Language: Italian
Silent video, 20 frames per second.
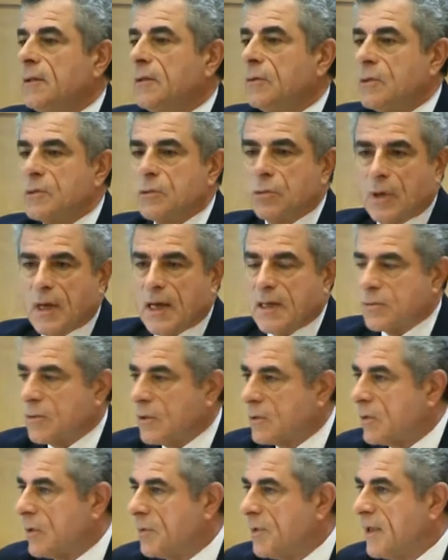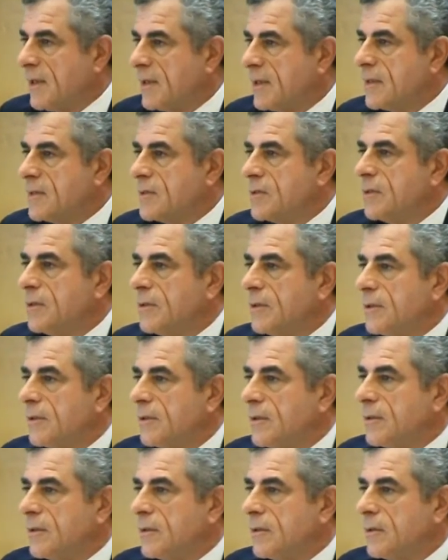In questo caso naturalmente
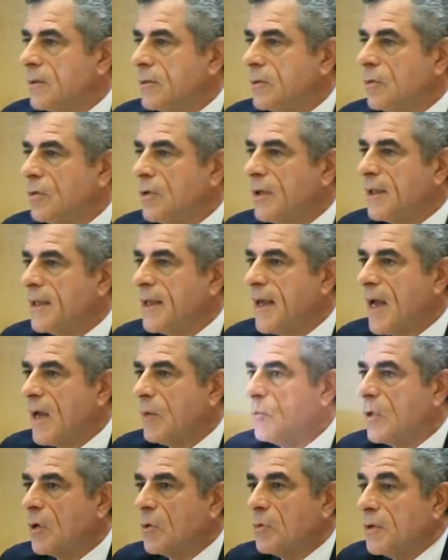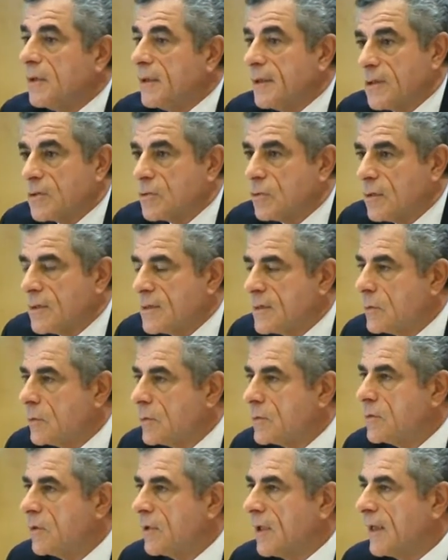ci colleghiamo a quelle che sono le
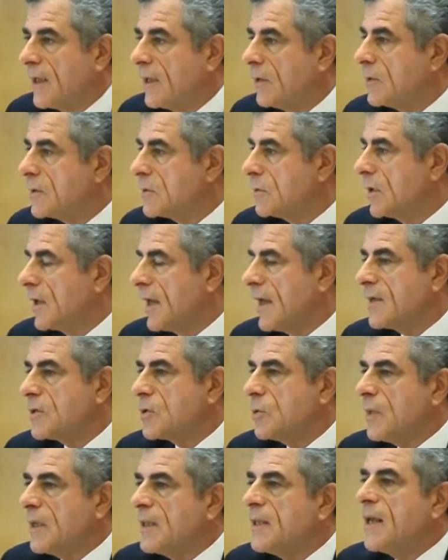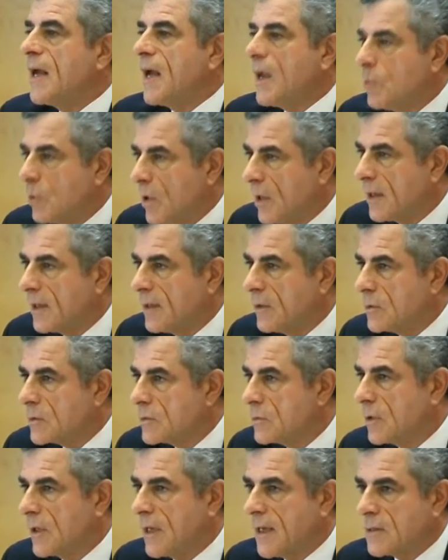istituzioni anche in questo caso, ma diamo anche in
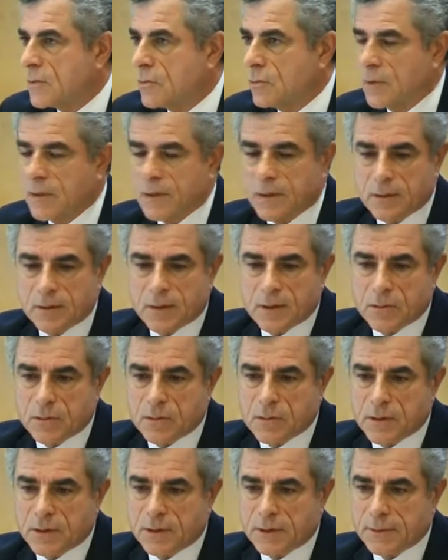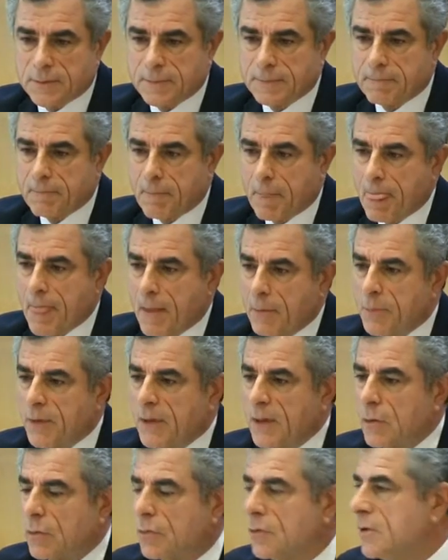questo caso dei, dei sostegni.
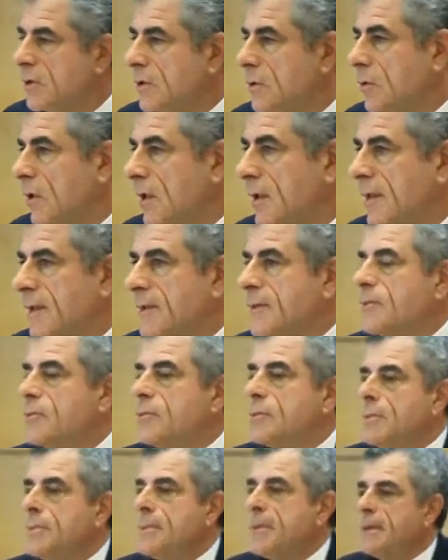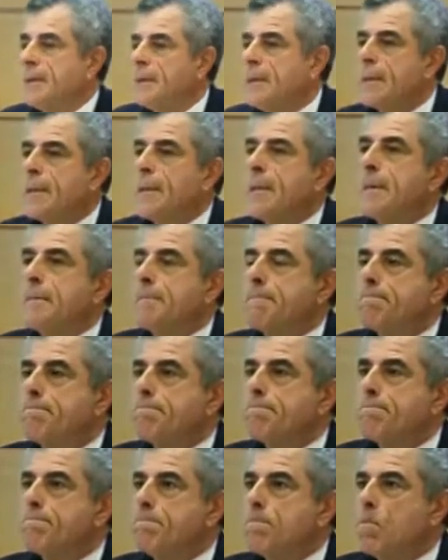Perché lo dico adesso? Perché
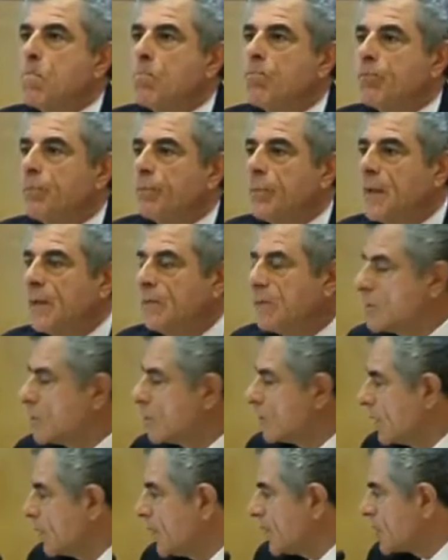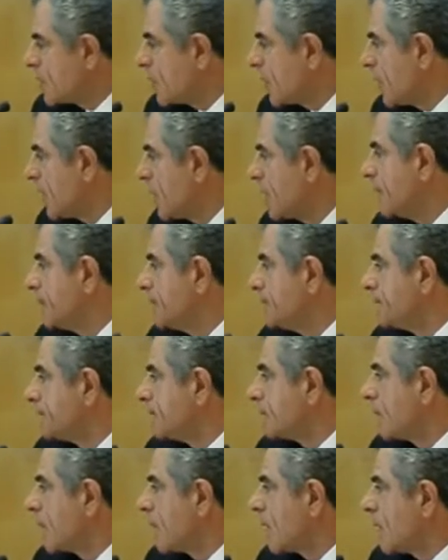nel vostro tema c'è
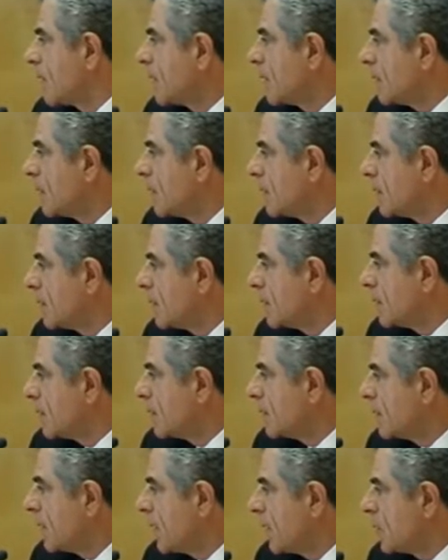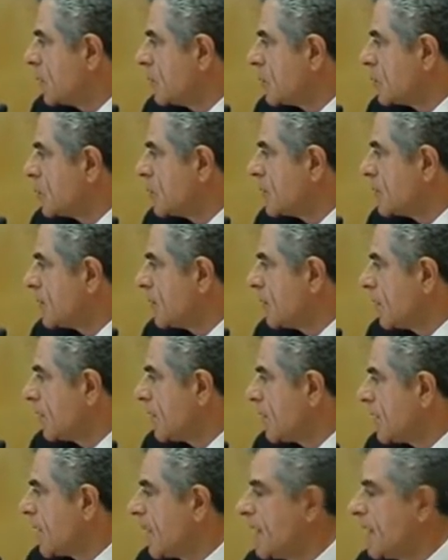eh, la congiunzione